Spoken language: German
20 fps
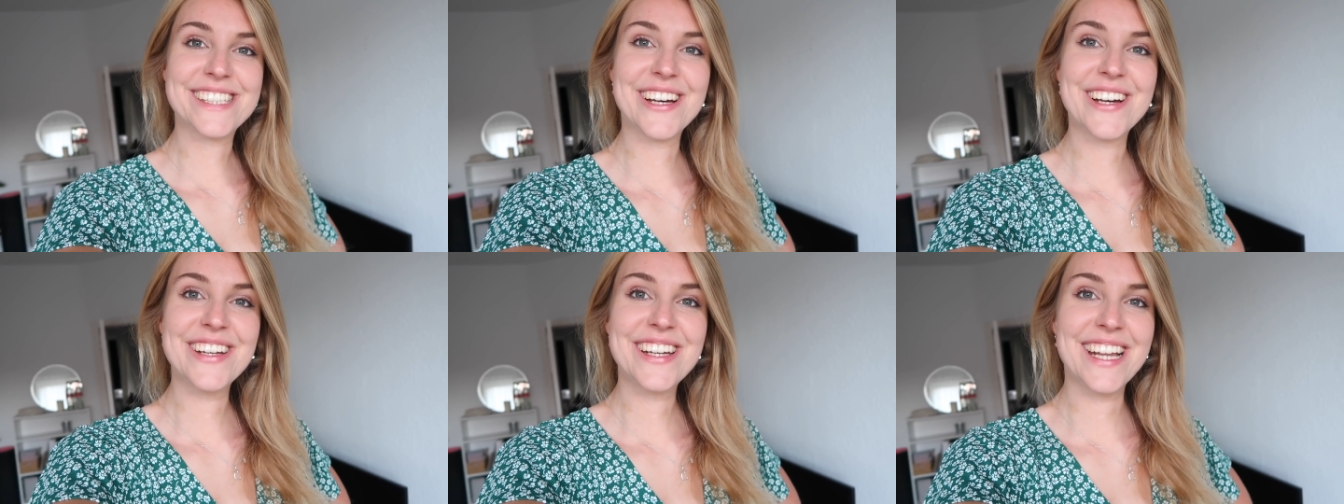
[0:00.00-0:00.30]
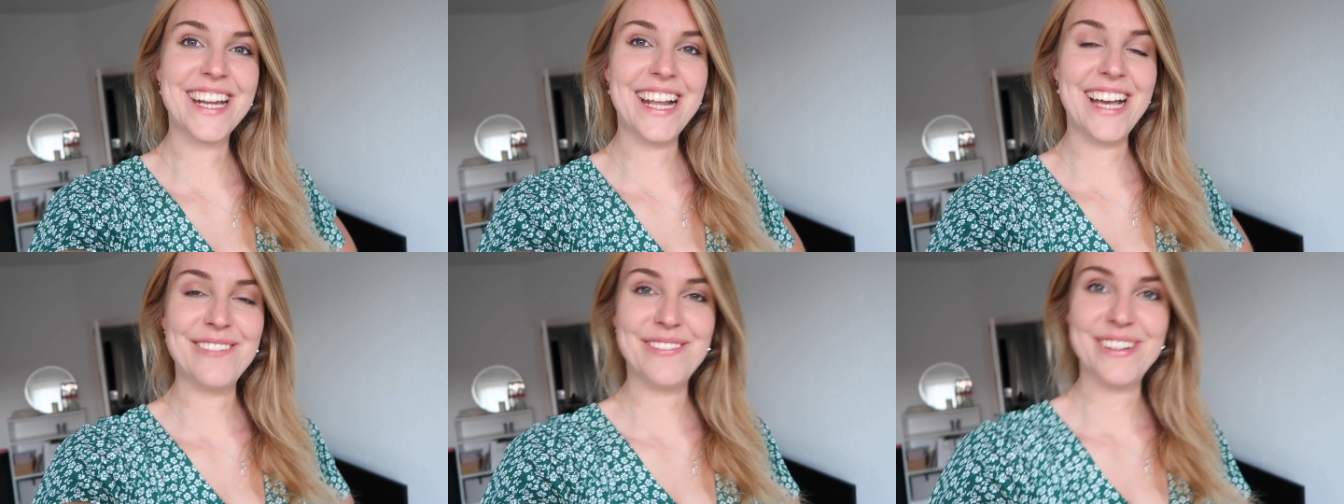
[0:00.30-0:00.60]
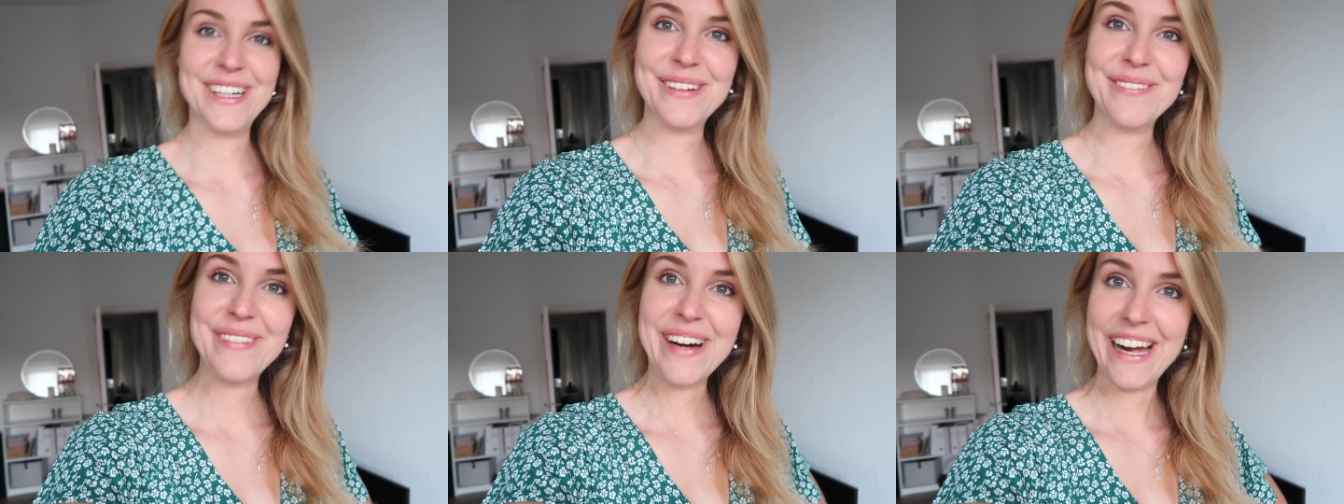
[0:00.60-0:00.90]
sondern
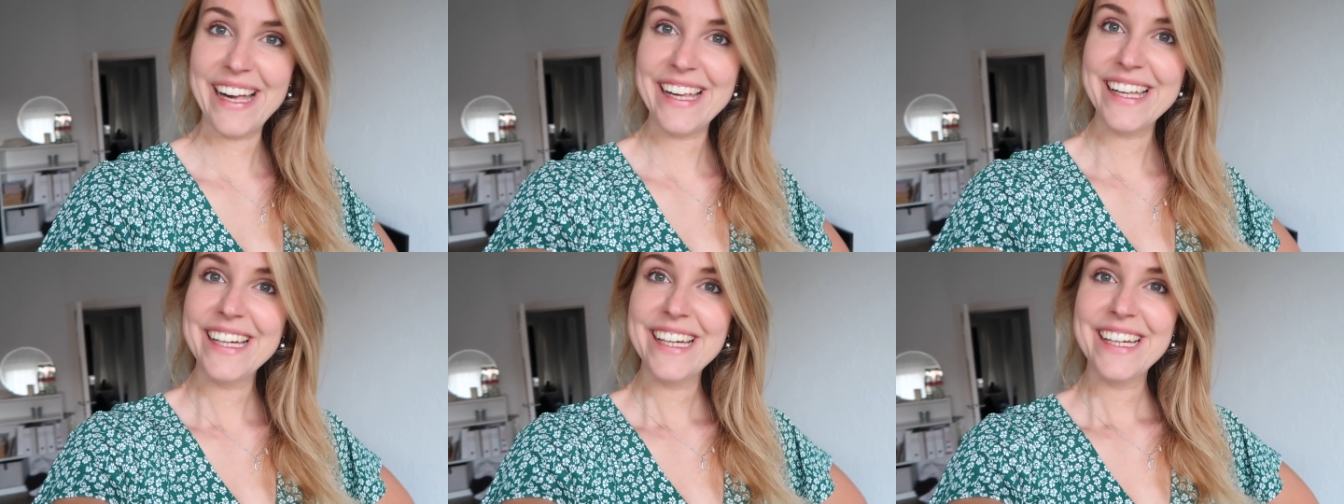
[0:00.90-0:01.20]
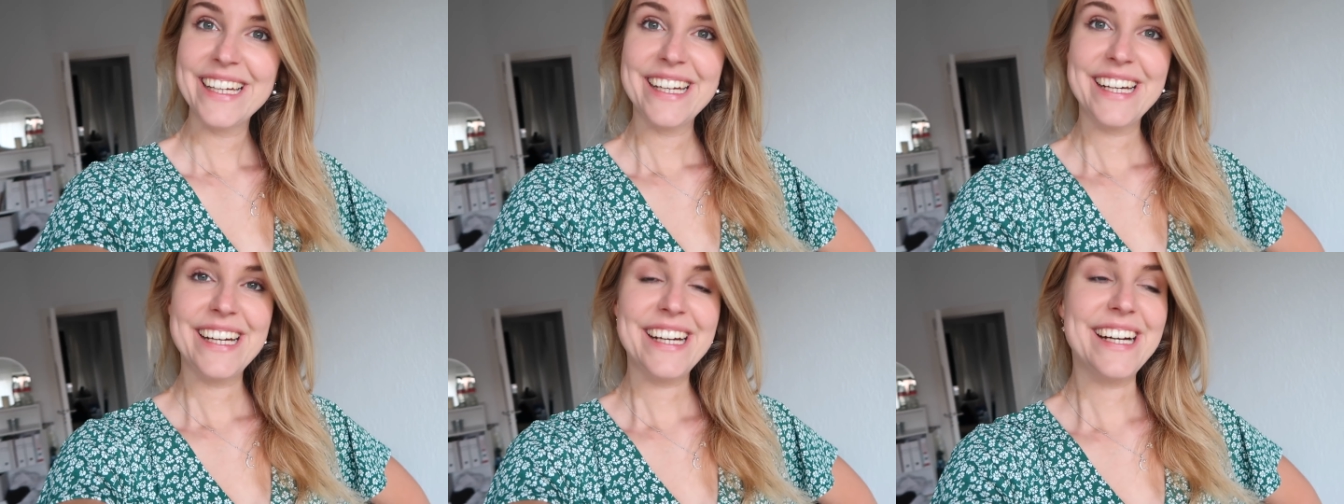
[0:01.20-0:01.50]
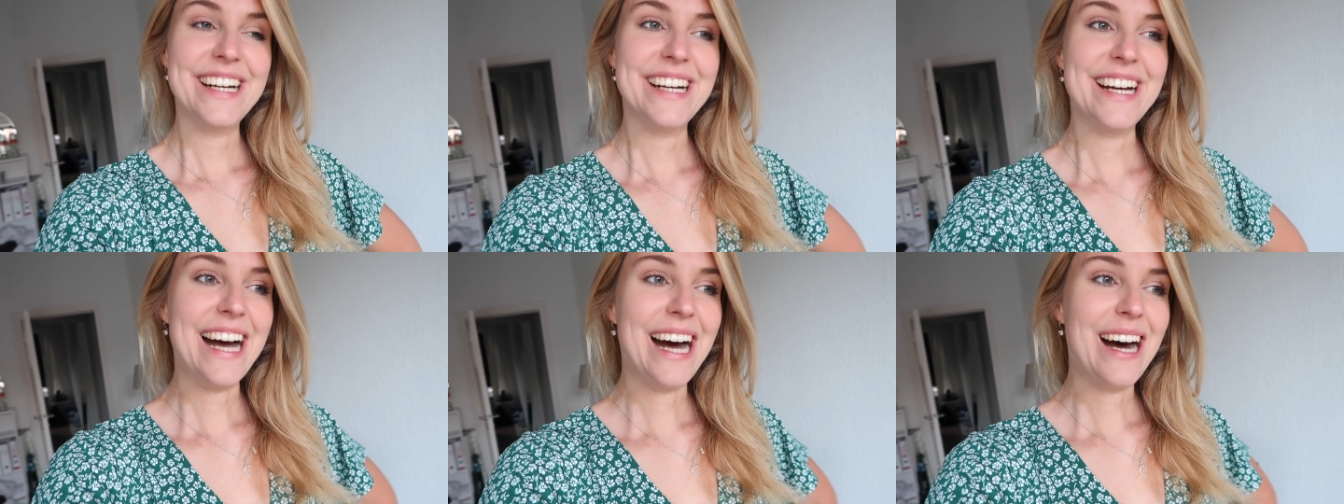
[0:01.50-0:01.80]
einfach mal äh,
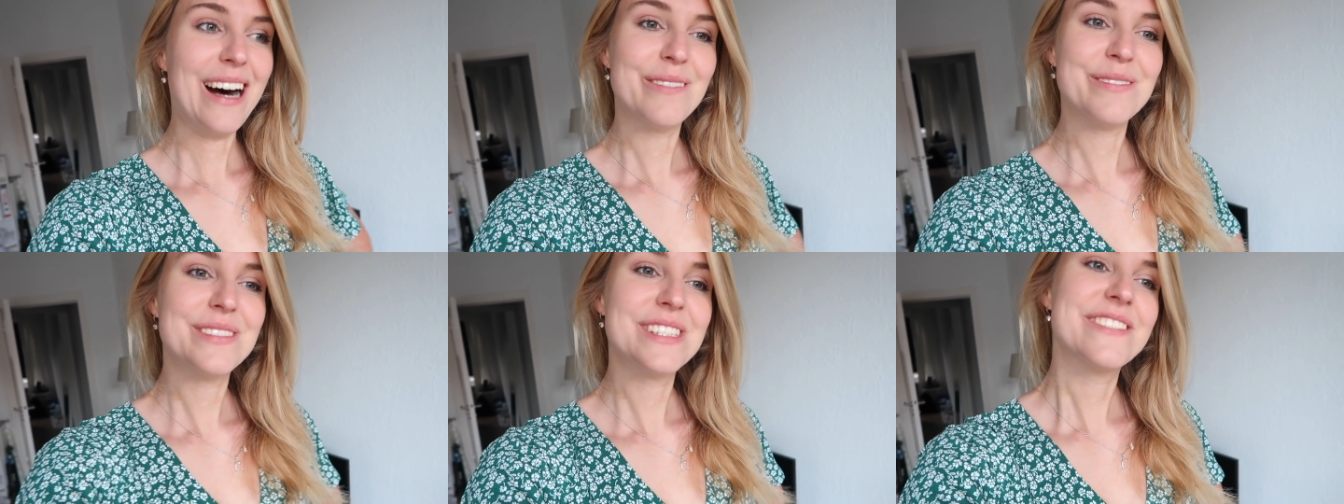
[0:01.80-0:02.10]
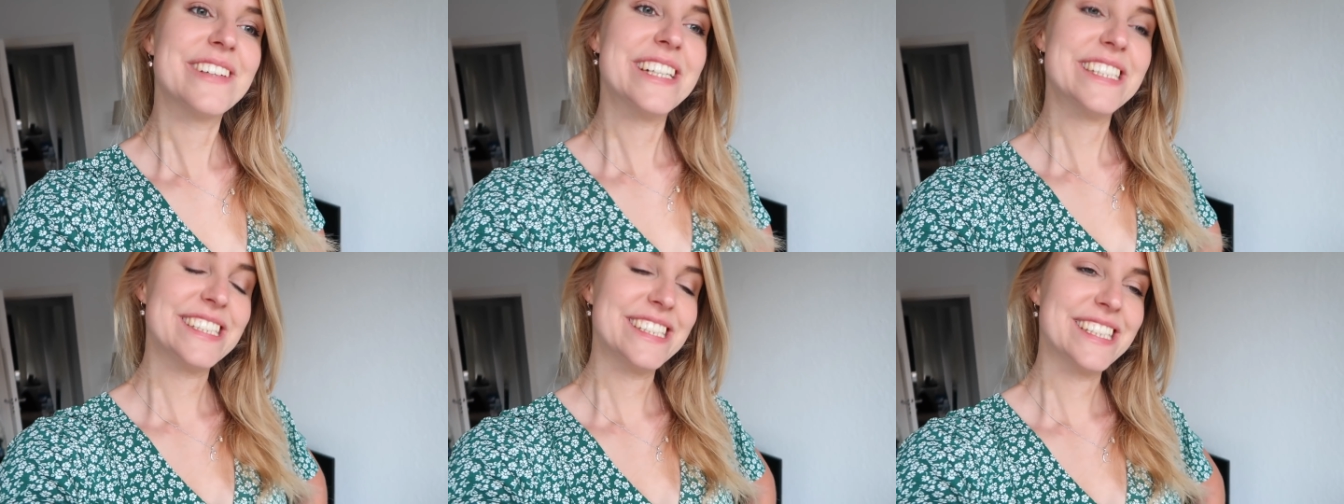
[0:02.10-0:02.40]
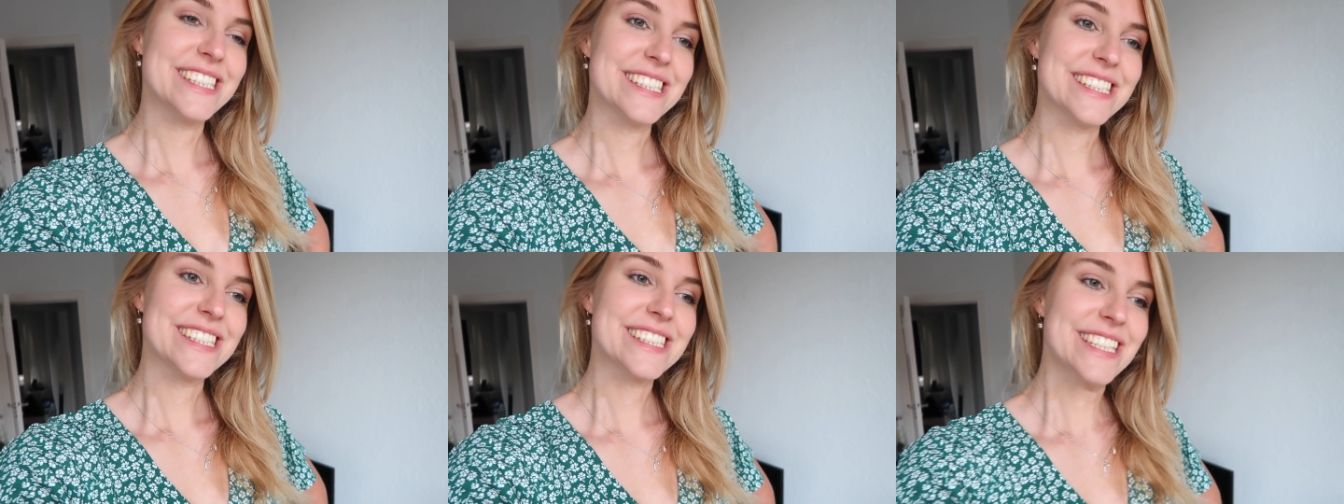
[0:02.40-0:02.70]
abends, weil sich
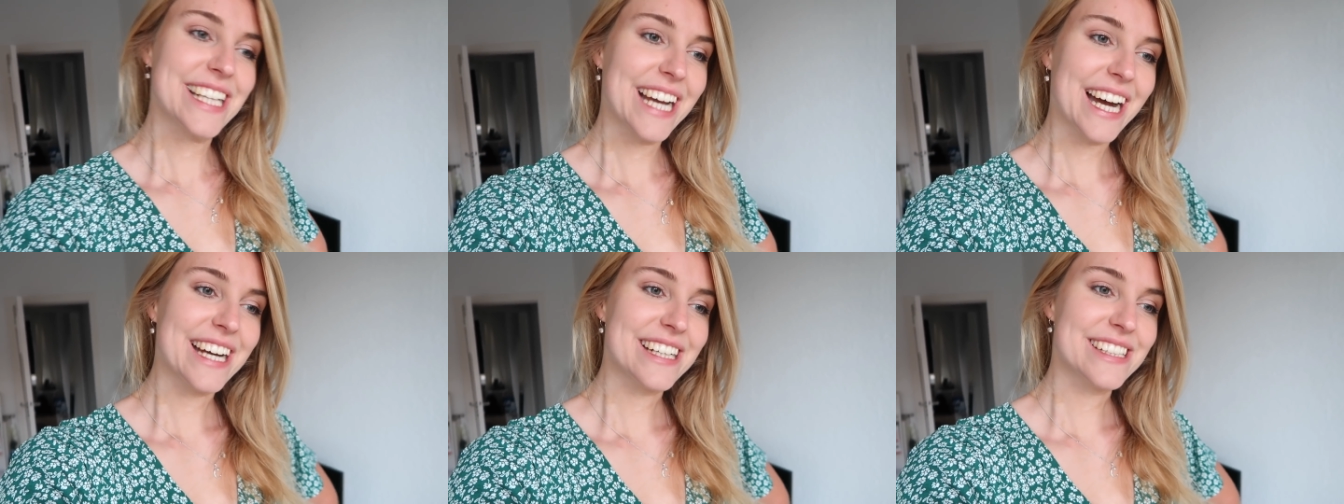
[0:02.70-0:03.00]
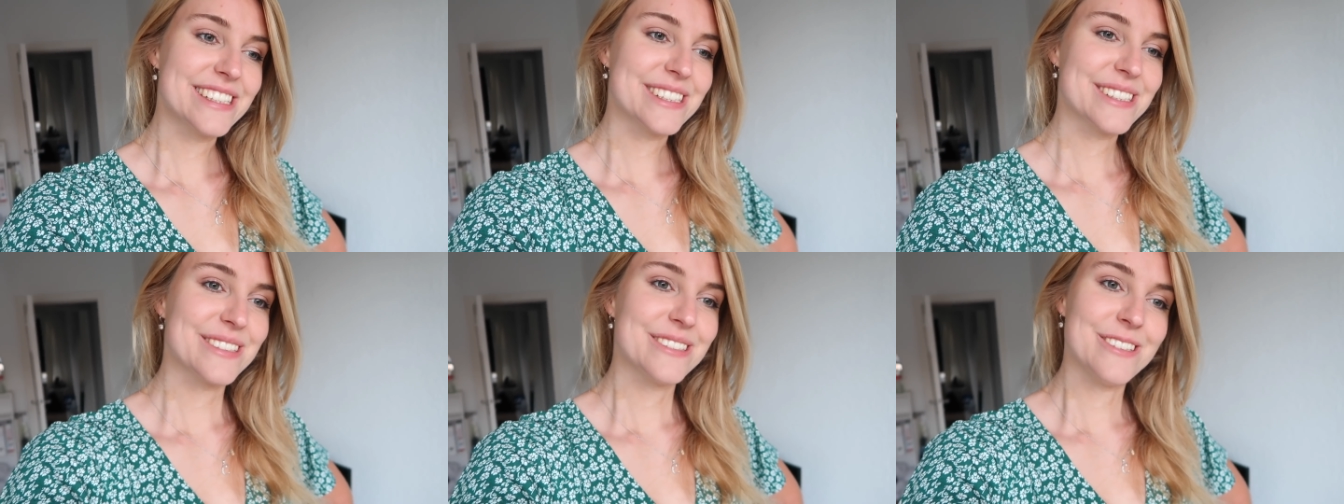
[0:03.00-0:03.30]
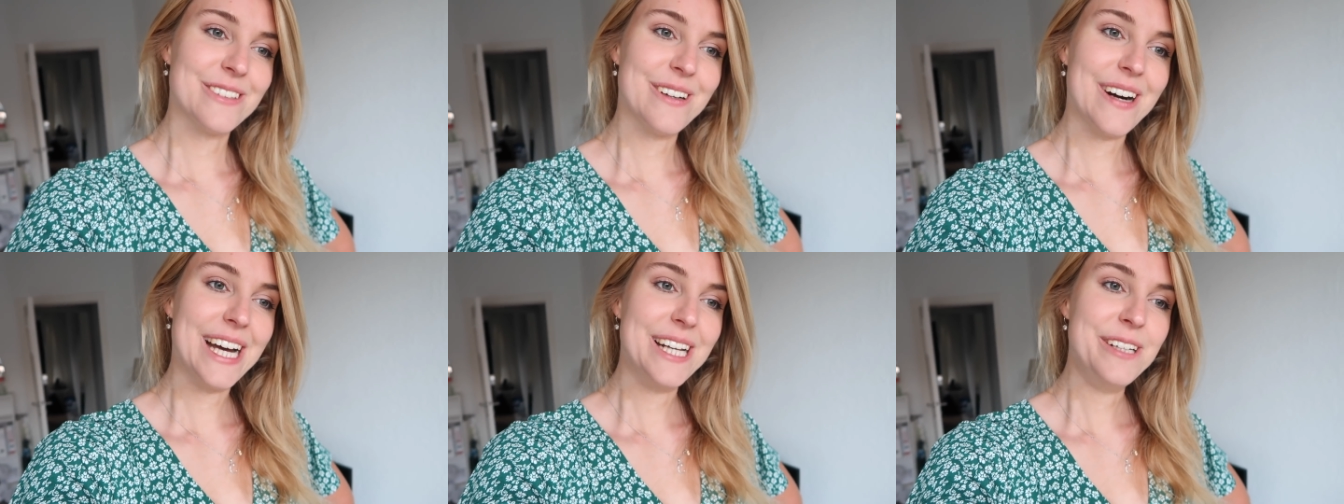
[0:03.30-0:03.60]
das jetzt gerade so
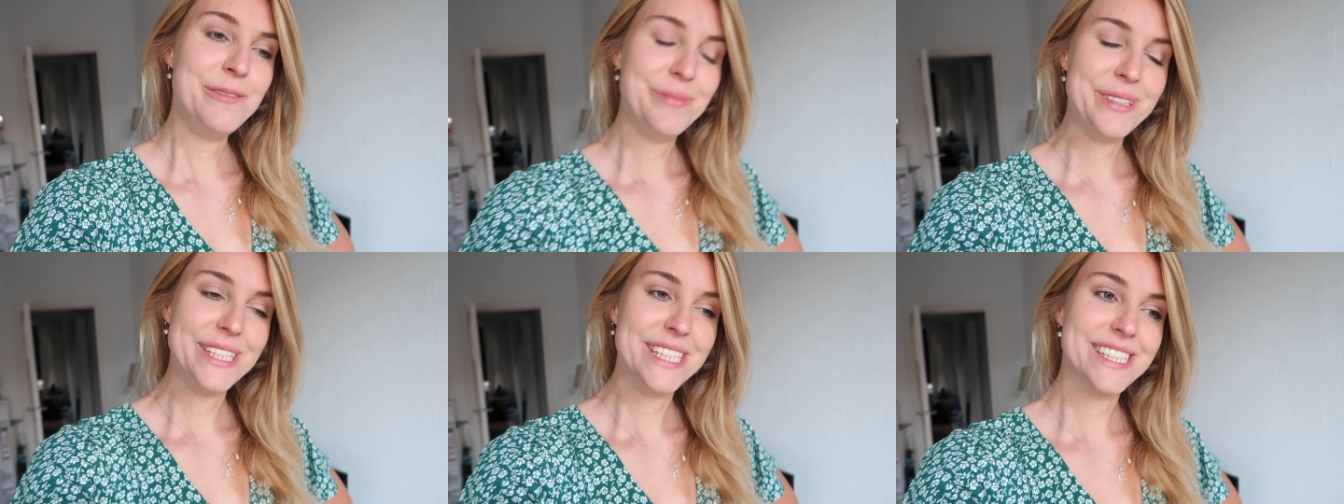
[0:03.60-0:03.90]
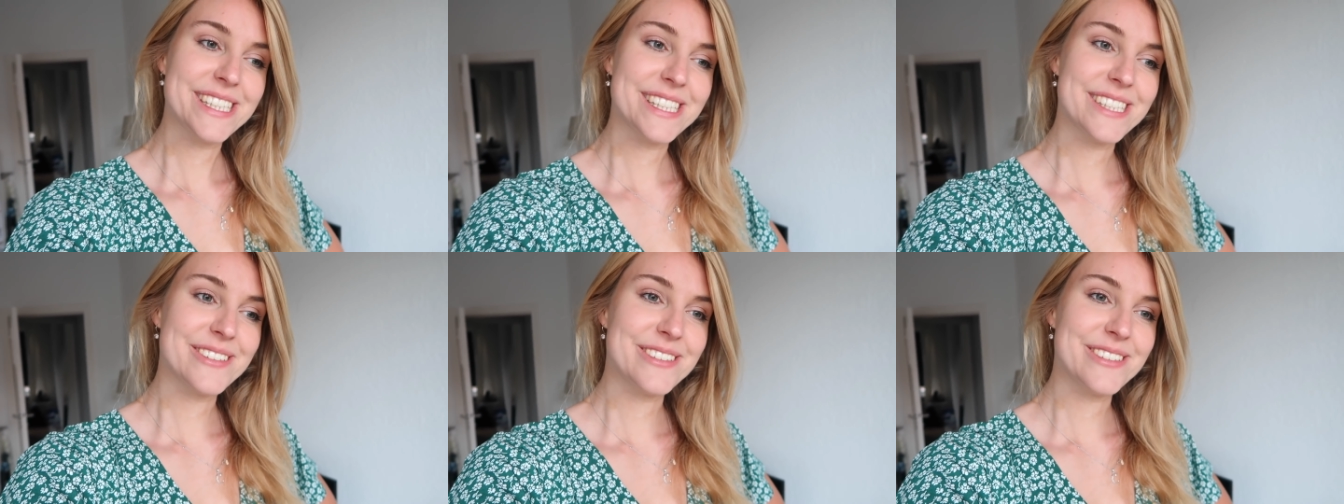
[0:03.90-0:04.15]
anbietet.